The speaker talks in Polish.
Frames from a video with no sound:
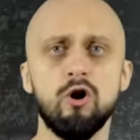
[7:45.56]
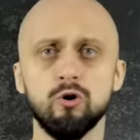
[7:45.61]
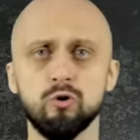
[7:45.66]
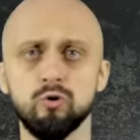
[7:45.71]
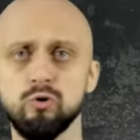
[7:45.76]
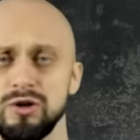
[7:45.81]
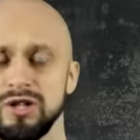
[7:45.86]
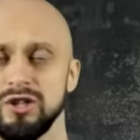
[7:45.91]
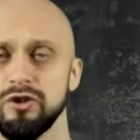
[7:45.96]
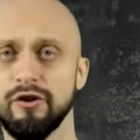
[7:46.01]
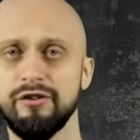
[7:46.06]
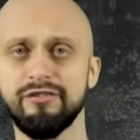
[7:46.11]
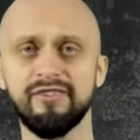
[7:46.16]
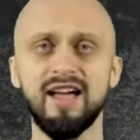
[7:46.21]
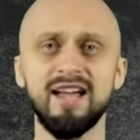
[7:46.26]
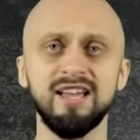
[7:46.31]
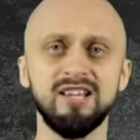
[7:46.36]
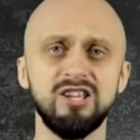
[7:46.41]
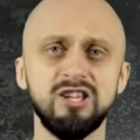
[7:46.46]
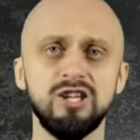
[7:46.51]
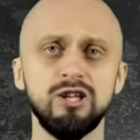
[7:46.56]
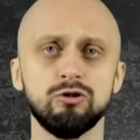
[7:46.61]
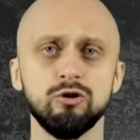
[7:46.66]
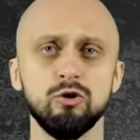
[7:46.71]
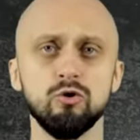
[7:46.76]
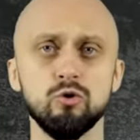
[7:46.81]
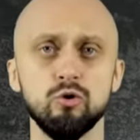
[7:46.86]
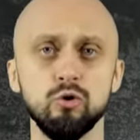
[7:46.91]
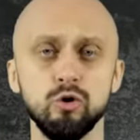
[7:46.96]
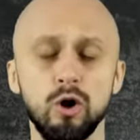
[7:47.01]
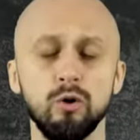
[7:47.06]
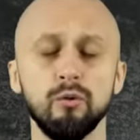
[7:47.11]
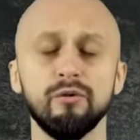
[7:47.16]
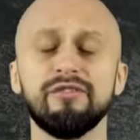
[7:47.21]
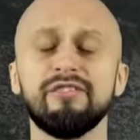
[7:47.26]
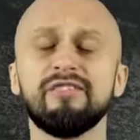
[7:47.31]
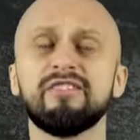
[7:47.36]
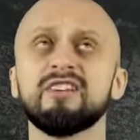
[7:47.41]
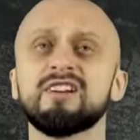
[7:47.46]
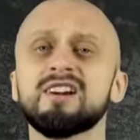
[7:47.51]
o kuli do stajni i tą kulą
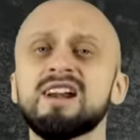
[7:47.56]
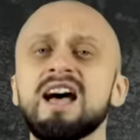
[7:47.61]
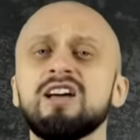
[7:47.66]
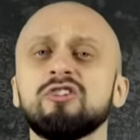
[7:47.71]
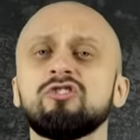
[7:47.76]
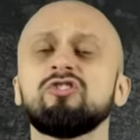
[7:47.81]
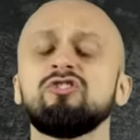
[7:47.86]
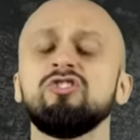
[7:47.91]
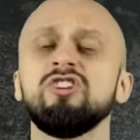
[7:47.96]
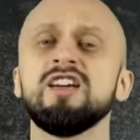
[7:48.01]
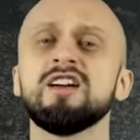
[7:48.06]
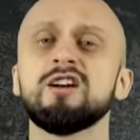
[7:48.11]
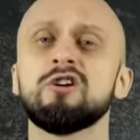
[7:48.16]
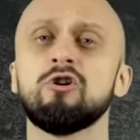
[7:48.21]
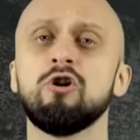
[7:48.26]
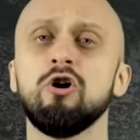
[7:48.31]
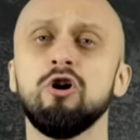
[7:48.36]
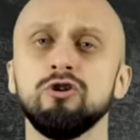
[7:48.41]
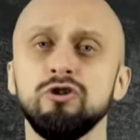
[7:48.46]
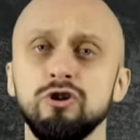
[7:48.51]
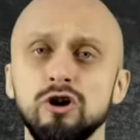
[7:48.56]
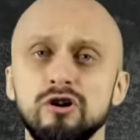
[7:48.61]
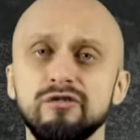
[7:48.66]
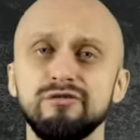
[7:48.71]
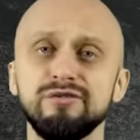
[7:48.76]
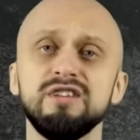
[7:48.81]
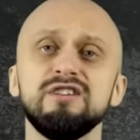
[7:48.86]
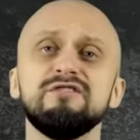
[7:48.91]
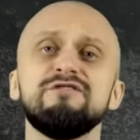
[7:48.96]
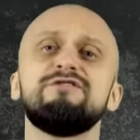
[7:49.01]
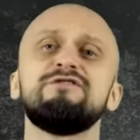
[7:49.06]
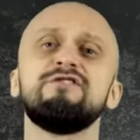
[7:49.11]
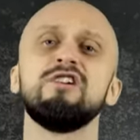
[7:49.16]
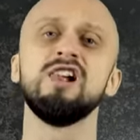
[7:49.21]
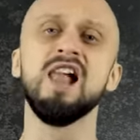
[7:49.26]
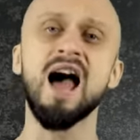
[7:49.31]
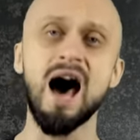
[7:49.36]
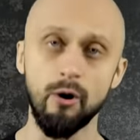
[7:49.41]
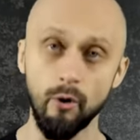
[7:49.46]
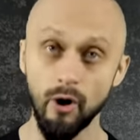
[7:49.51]
strasznie koniowi
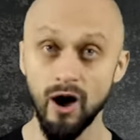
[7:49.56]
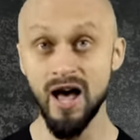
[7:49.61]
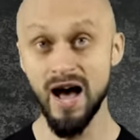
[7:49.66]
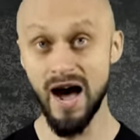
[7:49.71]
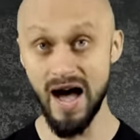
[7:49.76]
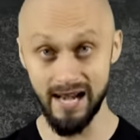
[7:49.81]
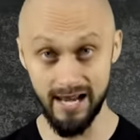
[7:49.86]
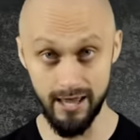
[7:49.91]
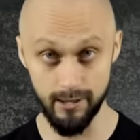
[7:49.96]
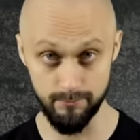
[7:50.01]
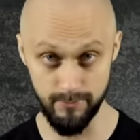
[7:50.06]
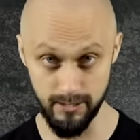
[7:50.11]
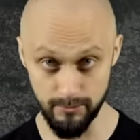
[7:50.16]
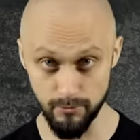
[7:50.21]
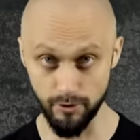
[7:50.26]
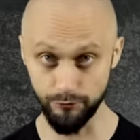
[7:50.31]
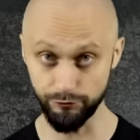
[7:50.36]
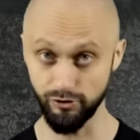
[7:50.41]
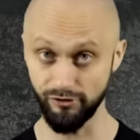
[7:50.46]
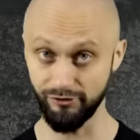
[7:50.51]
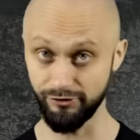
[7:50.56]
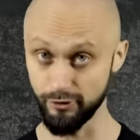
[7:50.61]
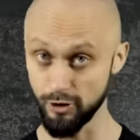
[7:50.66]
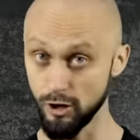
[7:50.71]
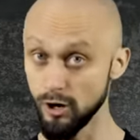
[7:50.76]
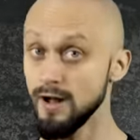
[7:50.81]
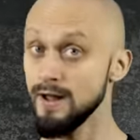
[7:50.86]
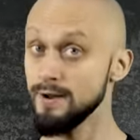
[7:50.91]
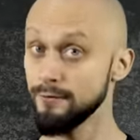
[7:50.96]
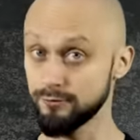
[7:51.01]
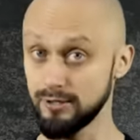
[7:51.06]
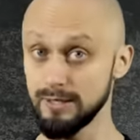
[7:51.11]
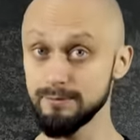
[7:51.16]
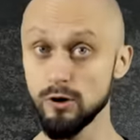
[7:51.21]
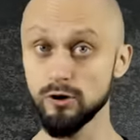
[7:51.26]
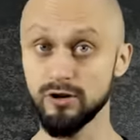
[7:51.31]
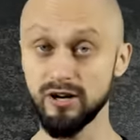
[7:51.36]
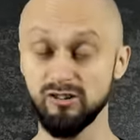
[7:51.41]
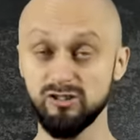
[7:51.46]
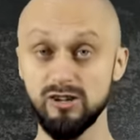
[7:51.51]
wlał. Ale mimo wszystko w tym
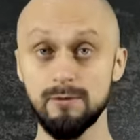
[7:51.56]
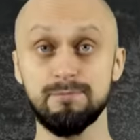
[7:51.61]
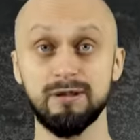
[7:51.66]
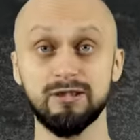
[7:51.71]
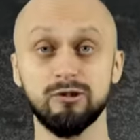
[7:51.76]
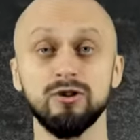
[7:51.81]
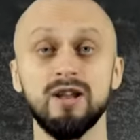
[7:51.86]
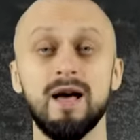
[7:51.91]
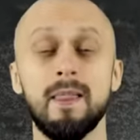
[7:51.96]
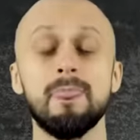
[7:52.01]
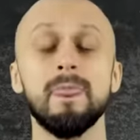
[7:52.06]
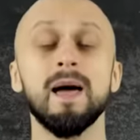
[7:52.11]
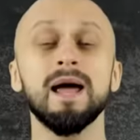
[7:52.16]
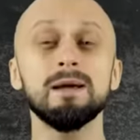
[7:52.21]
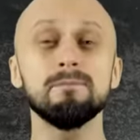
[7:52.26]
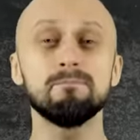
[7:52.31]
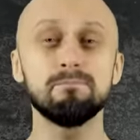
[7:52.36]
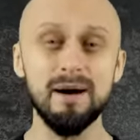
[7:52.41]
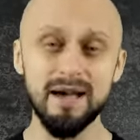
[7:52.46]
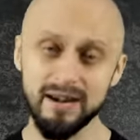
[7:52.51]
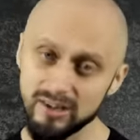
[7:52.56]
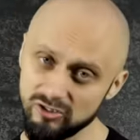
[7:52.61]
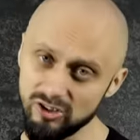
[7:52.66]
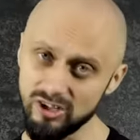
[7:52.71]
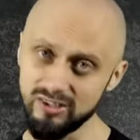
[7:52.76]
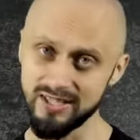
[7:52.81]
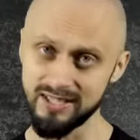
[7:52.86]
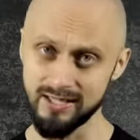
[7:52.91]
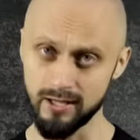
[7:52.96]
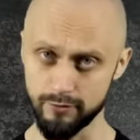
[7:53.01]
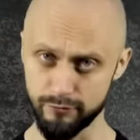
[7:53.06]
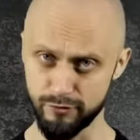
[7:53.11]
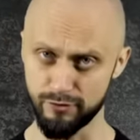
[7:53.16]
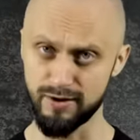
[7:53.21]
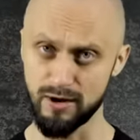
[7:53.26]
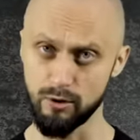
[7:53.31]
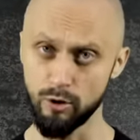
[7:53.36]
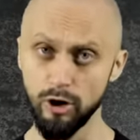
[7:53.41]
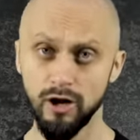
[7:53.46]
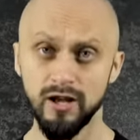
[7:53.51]
okresie Patona najbardziej denerwował
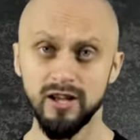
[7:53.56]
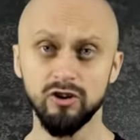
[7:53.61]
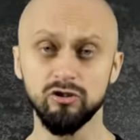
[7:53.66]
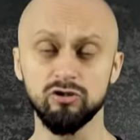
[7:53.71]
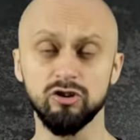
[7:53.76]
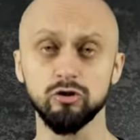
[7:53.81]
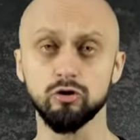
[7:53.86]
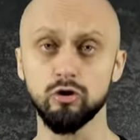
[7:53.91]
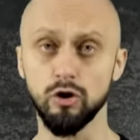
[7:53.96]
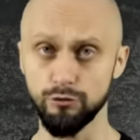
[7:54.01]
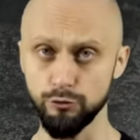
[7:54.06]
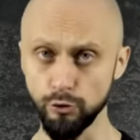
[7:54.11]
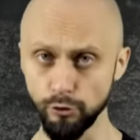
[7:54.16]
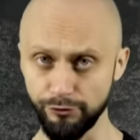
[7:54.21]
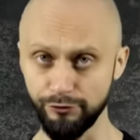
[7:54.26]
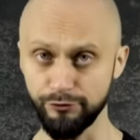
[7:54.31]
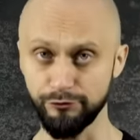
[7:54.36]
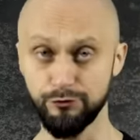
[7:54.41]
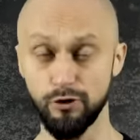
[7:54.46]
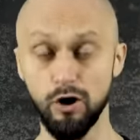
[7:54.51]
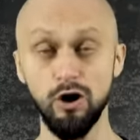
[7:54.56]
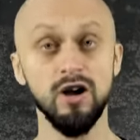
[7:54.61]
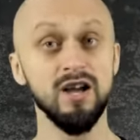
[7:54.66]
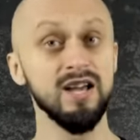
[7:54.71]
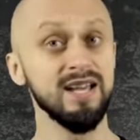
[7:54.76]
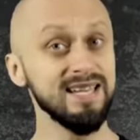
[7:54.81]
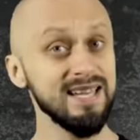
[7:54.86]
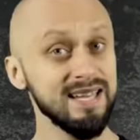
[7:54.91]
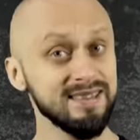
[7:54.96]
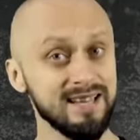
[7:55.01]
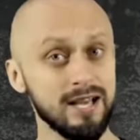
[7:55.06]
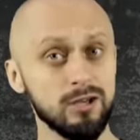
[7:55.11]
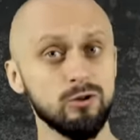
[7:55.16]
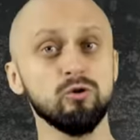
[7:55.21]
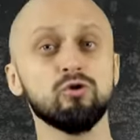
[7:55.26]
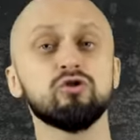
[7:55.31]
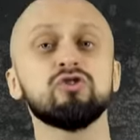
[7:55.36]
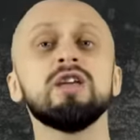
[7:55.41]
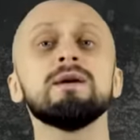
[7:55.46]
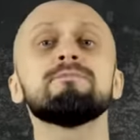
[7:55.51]
że dowództwo jednak
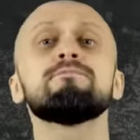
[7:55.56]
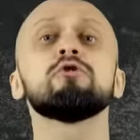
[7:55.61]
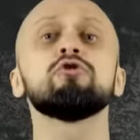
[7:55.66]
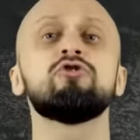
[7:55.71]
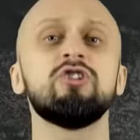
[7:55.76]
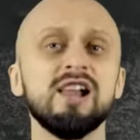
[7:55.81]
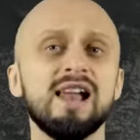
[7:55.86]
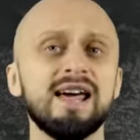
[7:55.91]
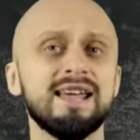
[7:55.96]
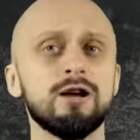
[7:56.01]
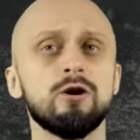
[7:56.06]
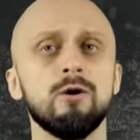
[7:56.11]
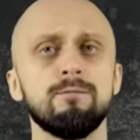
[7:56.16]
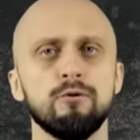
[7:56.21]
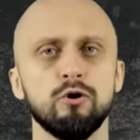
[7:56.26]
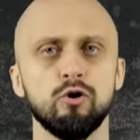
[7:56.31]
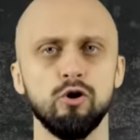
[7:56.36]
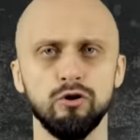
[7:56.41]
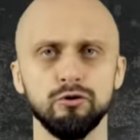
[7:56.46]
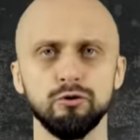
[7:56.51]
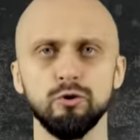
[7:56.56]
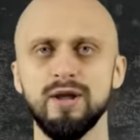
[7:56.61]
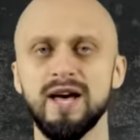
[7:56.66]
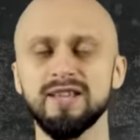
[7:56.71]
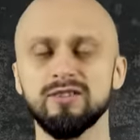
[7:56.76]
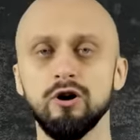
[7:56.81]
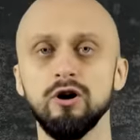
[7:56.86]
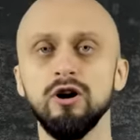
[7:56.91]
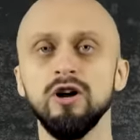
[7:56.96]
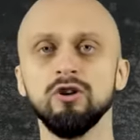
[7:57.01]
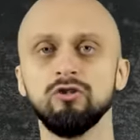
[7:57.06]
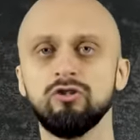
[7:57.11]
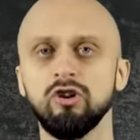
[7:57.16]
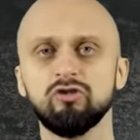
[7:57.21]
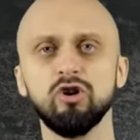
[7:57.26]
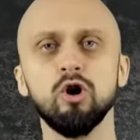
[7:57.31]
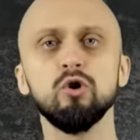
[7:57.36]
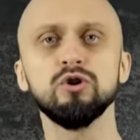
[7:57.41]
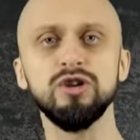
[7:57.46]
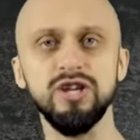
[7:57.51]
już nie podziela jego poglądu na to, że
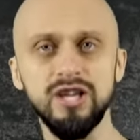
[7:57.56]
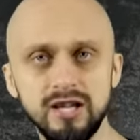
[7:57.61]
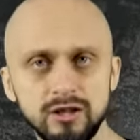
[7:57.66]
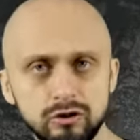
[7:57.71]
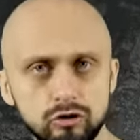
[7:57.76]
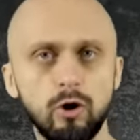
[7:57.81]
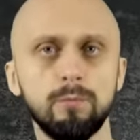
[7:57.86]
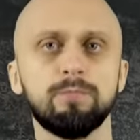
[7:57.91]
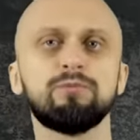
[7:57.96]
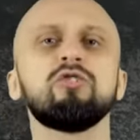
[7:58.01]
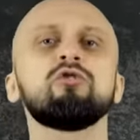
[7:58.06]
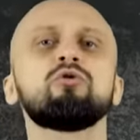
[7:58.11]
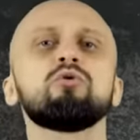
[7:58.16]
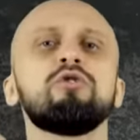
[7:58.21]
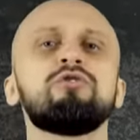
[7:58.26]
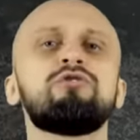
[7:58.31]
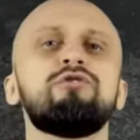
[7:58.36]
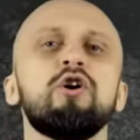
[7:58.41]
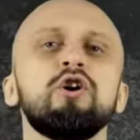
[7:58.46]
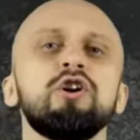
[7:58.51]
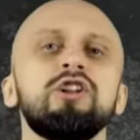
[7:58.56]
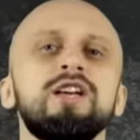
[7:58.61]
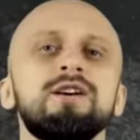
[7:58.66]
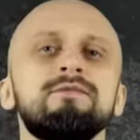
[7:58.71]
czołgi to przyszłość wojny.